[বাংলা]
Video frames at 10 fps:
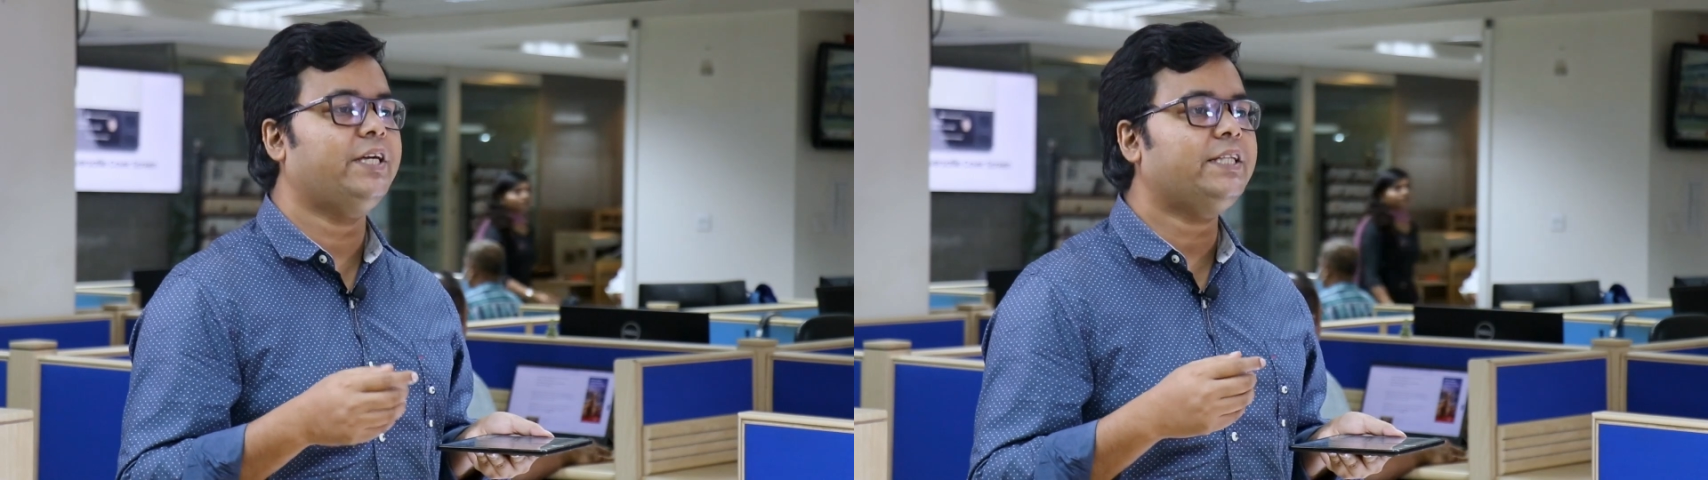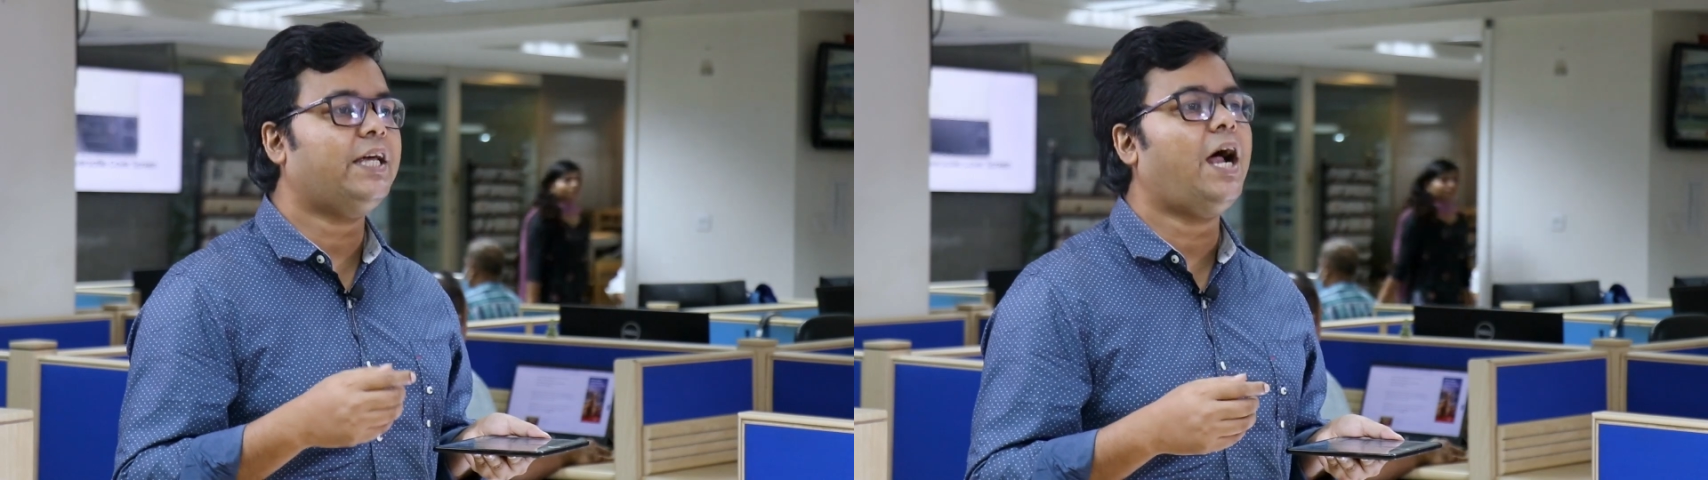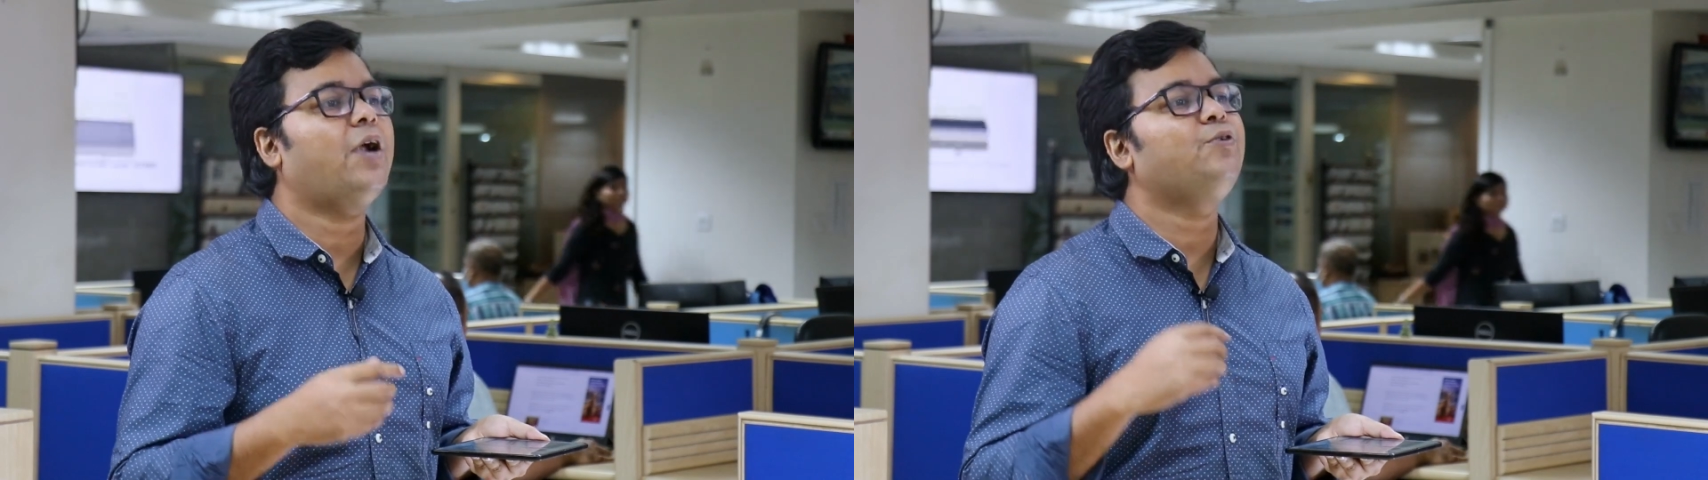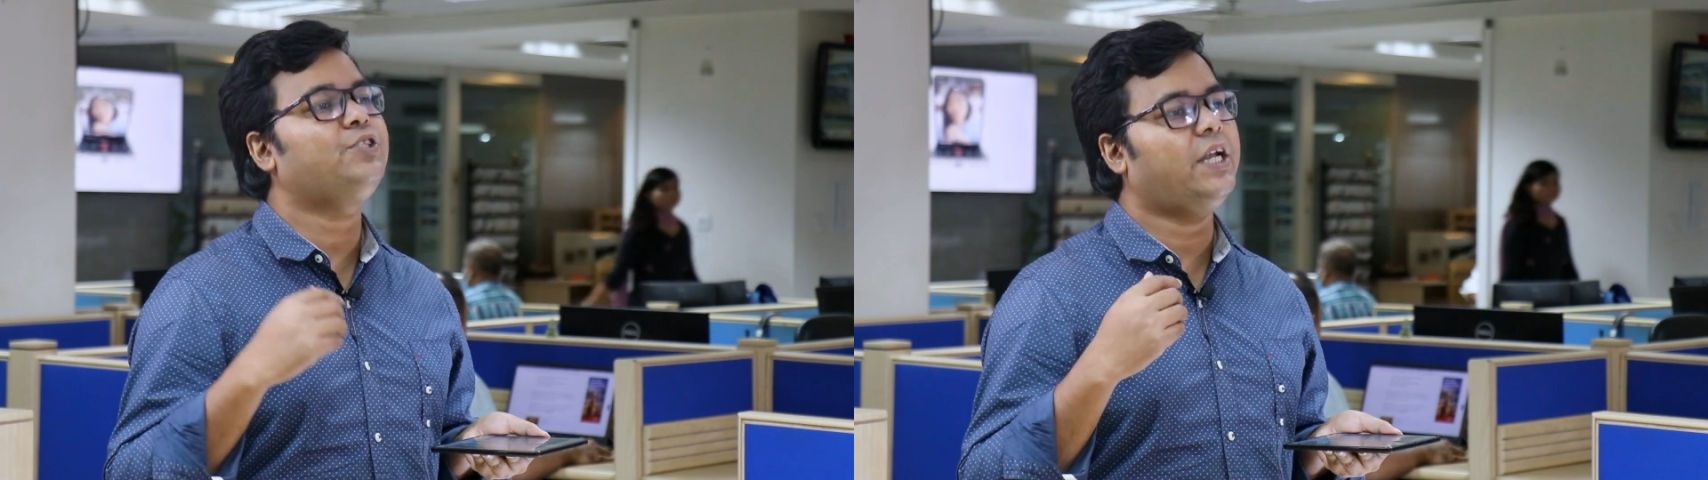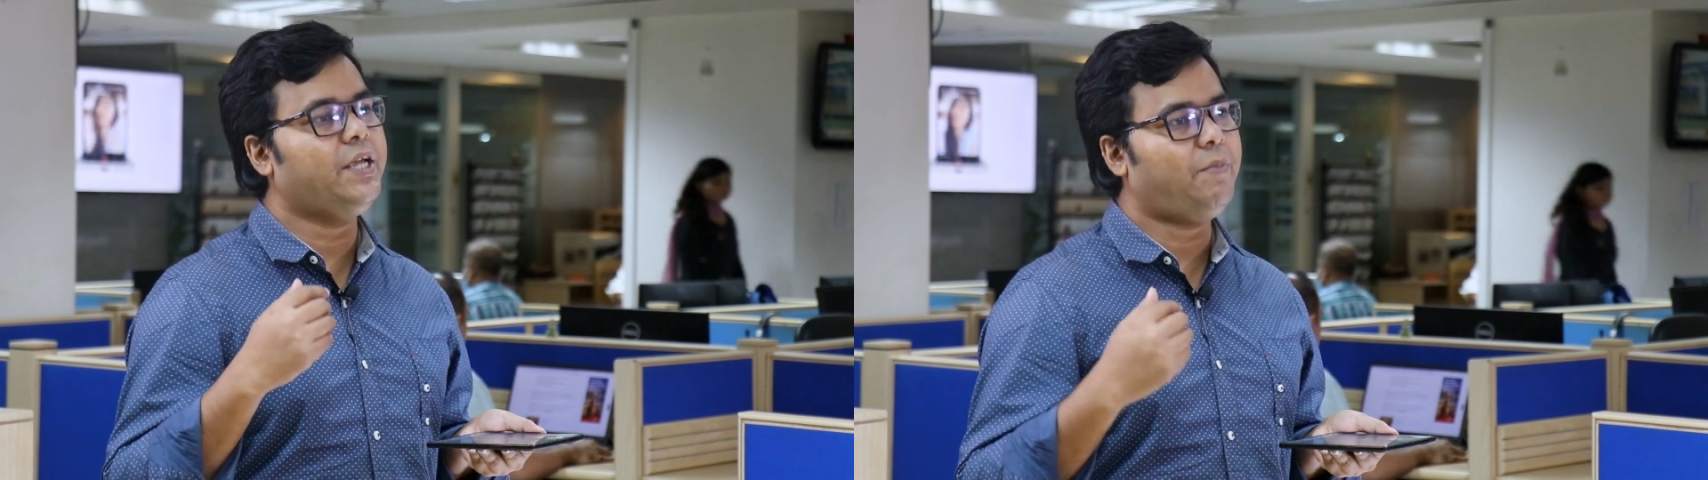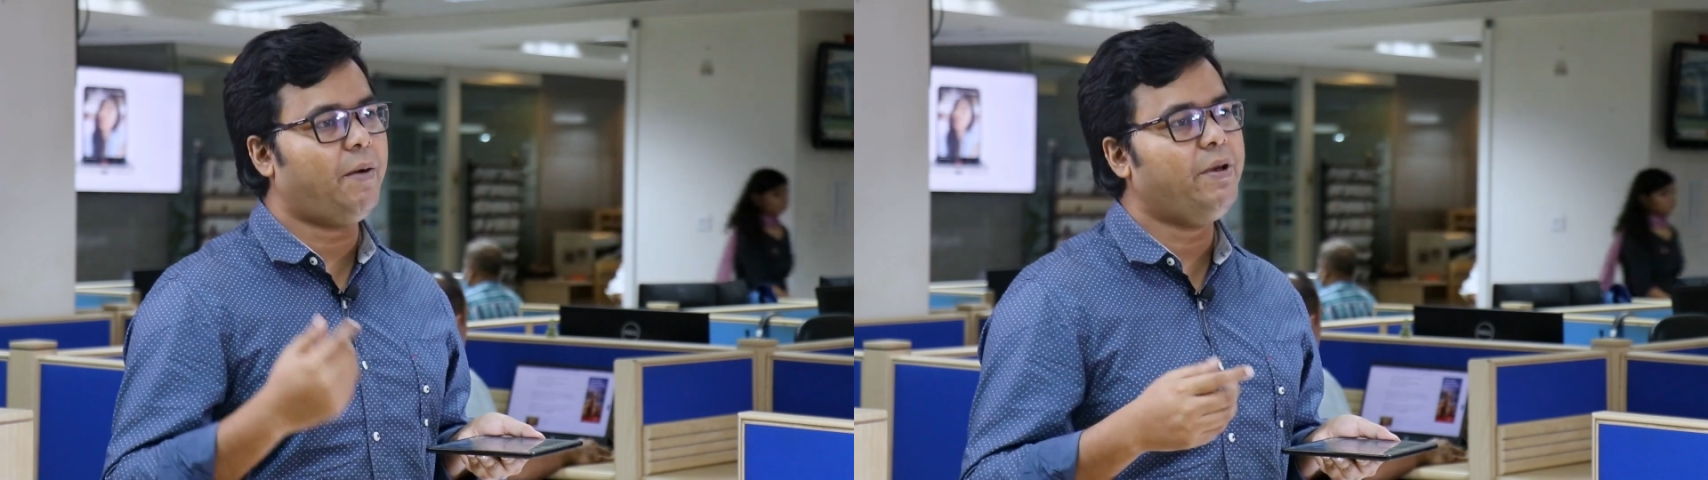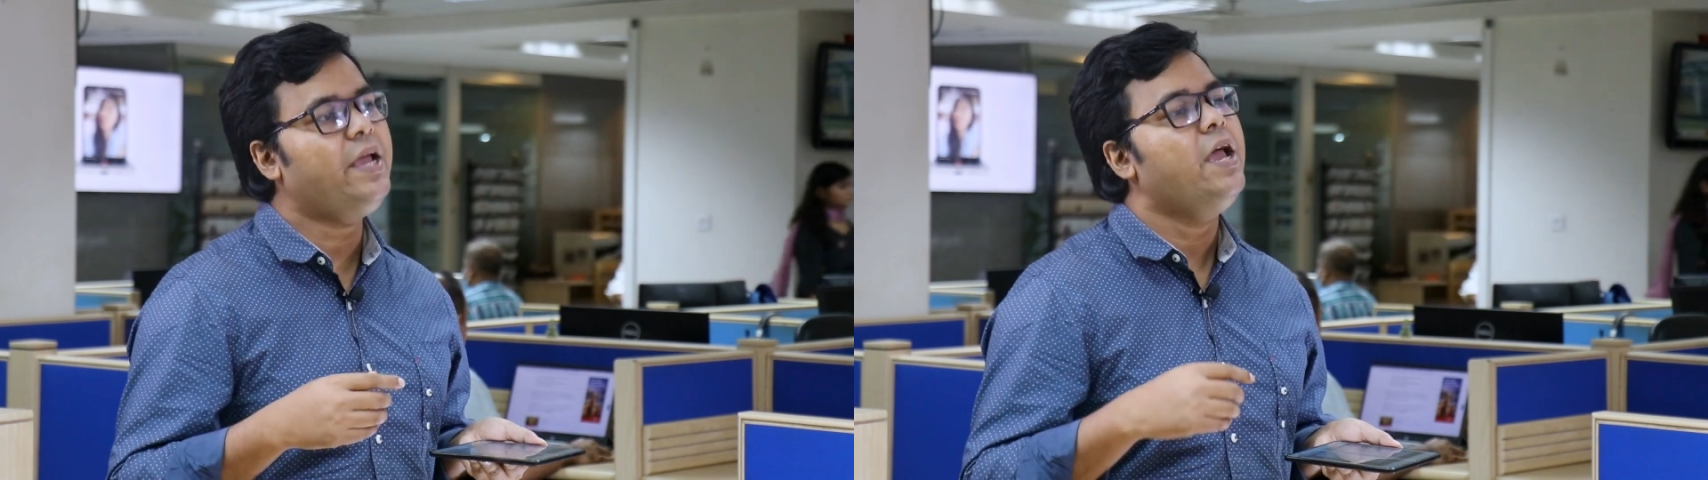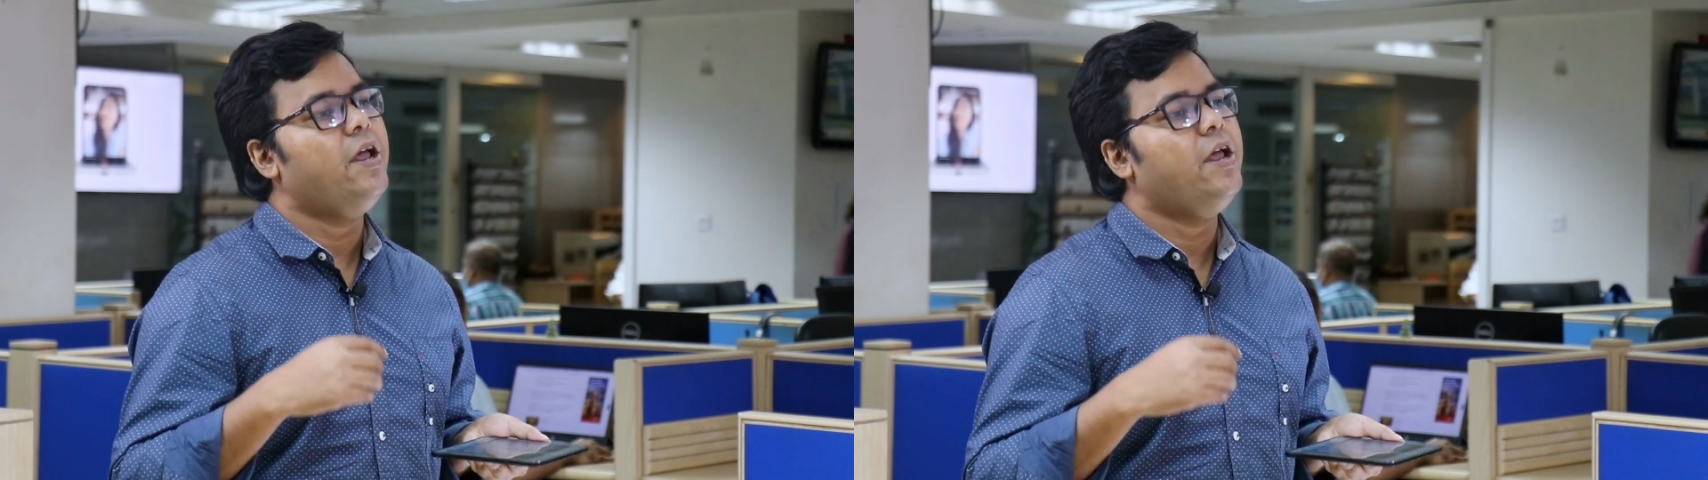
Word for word: থেকে তারা আনুষ্ঠানিকভাবে